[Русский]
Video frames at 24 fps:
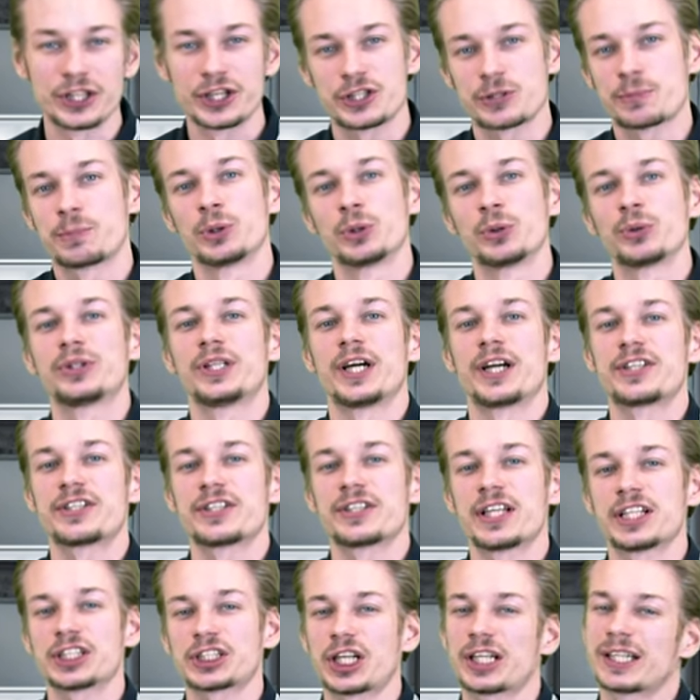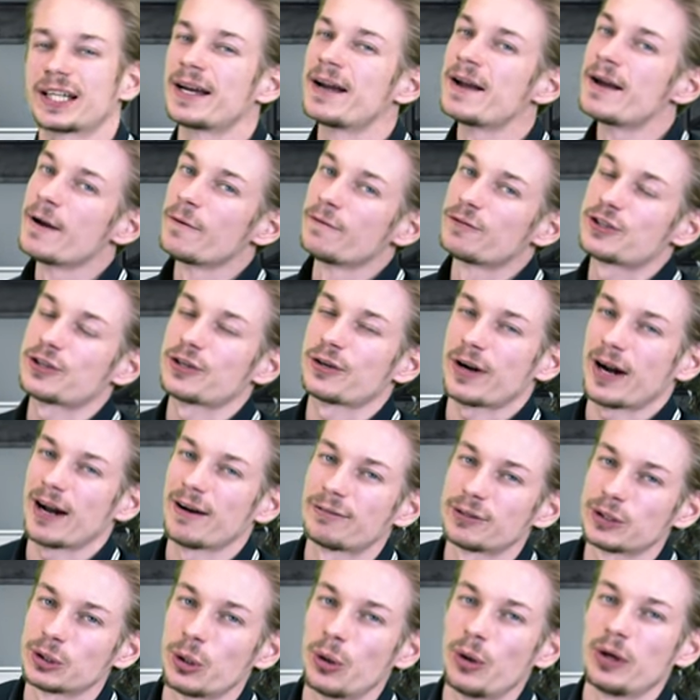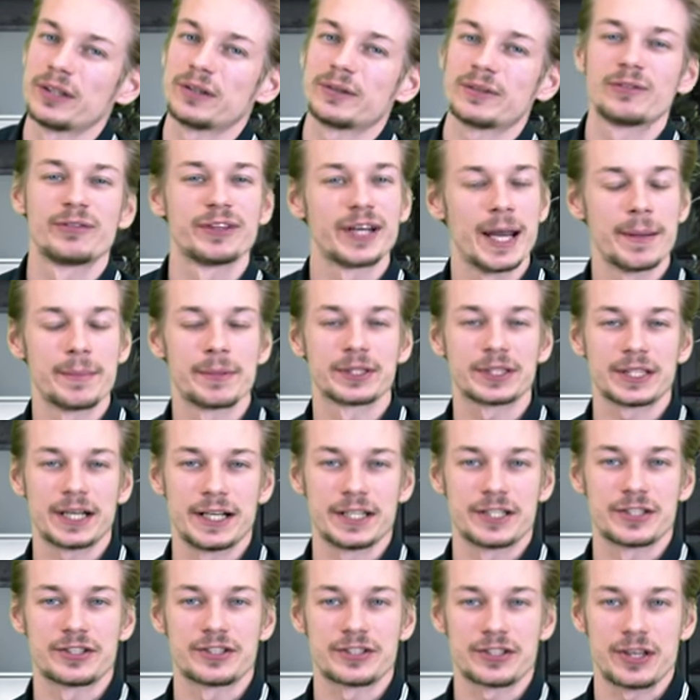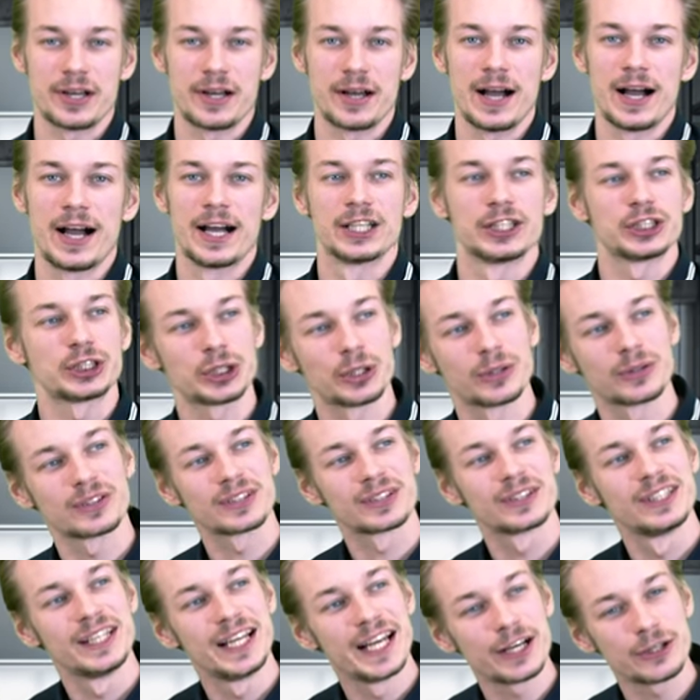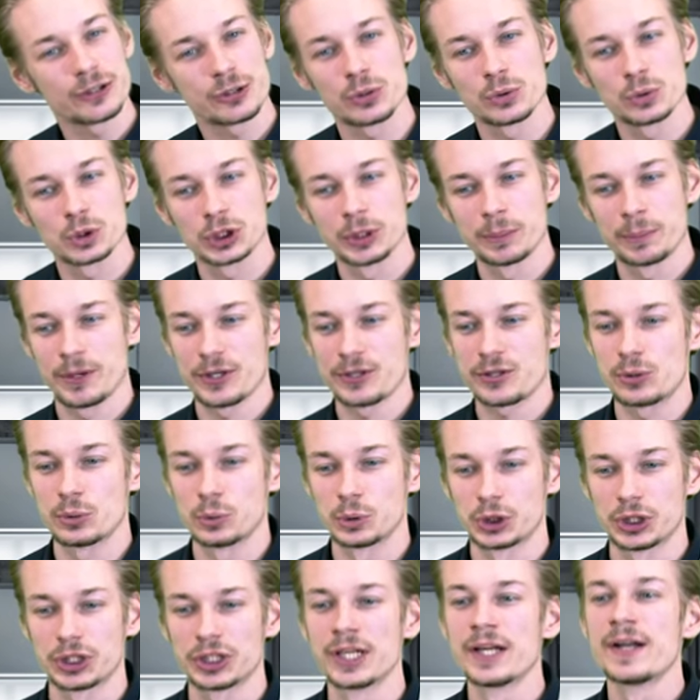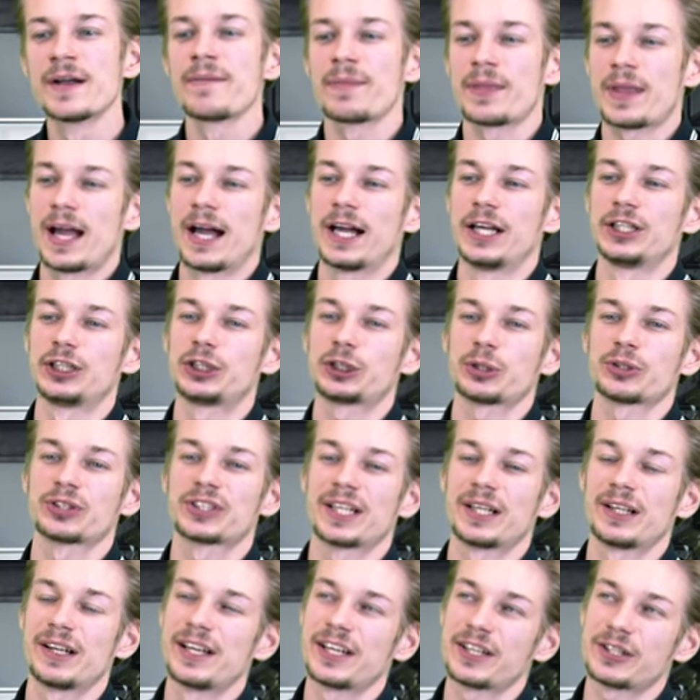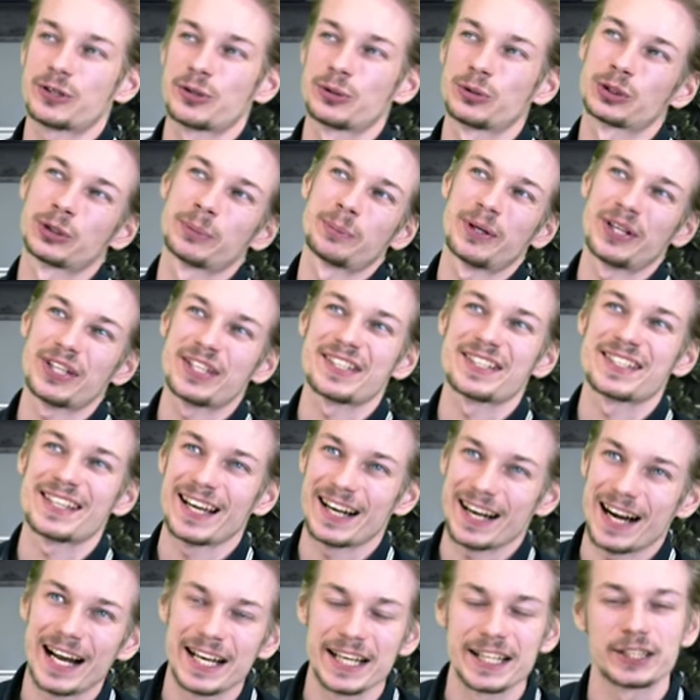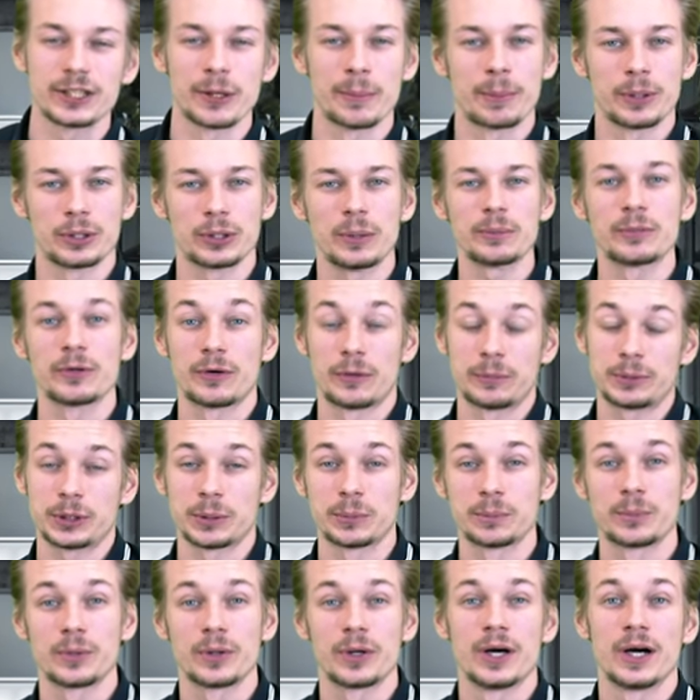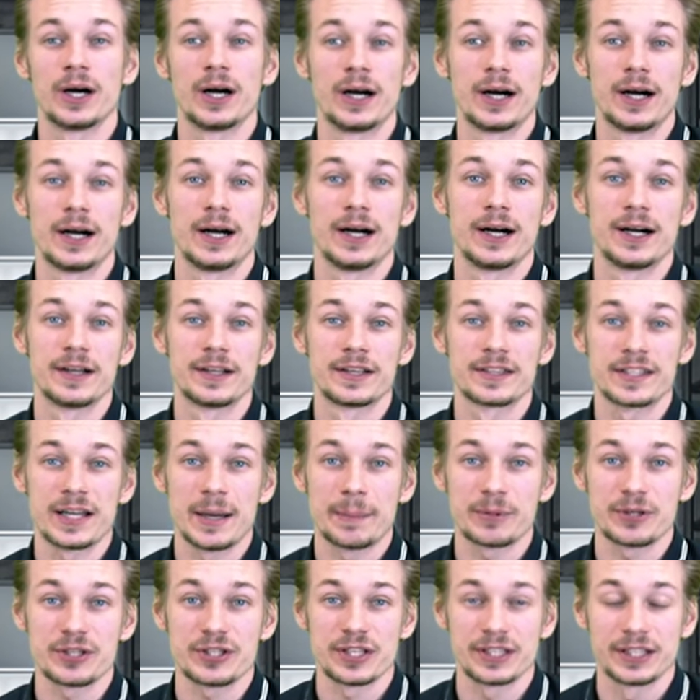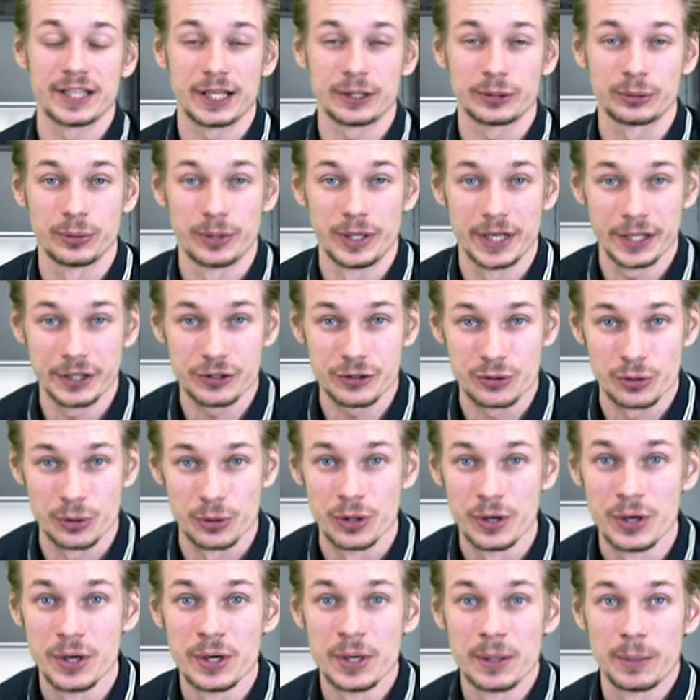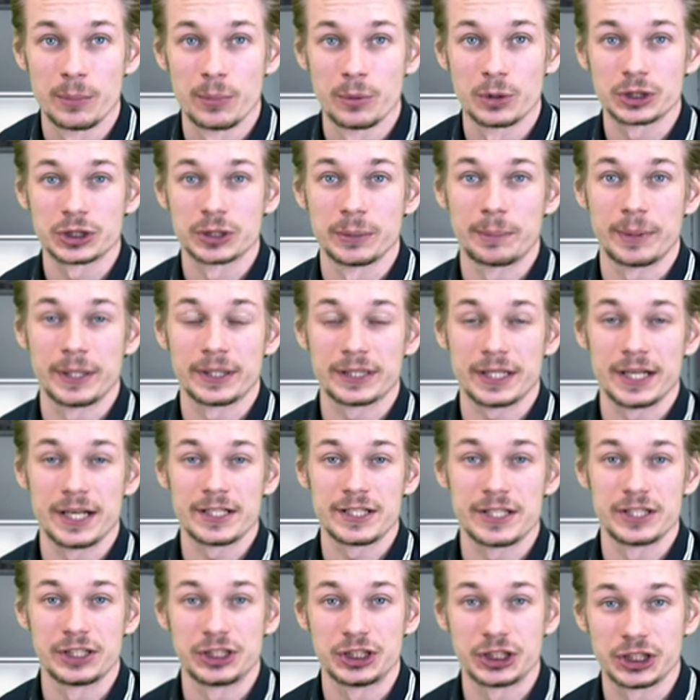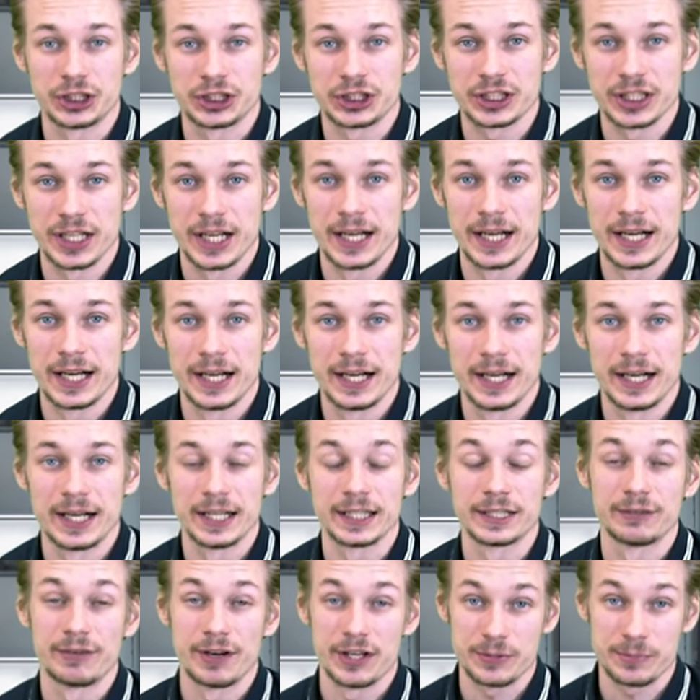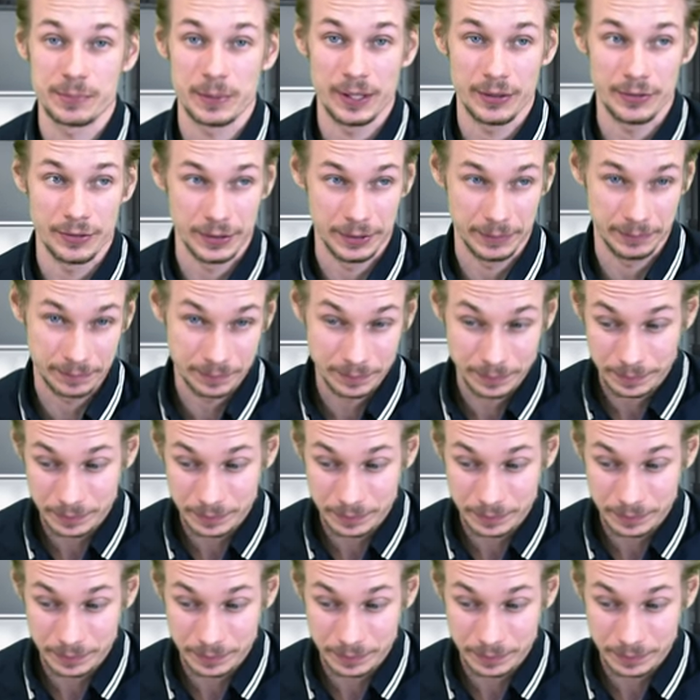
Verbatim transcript: 30 минут дойти до ШАДа, все равно время тратится. А еще лекцию нужно послушать, а еще за лекцию нужно прийти заранее и тому подобное. В общем, э, запросто на одну лекцию можно потратить часа два с половиной.